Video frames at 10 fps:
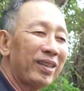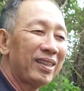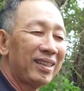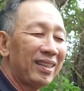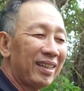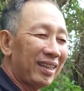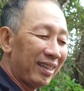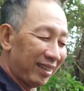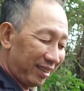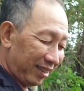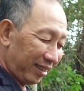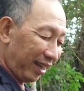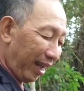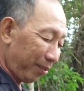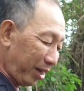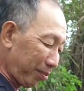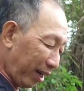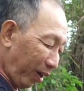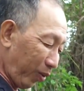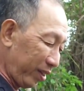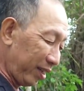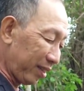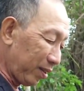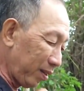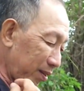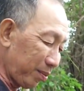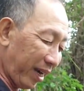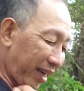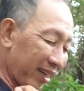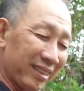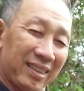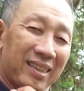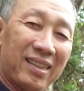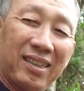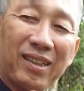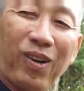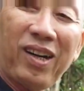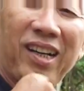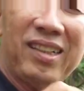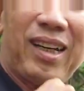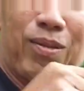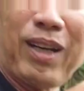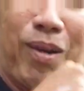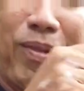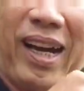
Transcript: đội dạ là bên bà đội thì có mang đỏ hết ông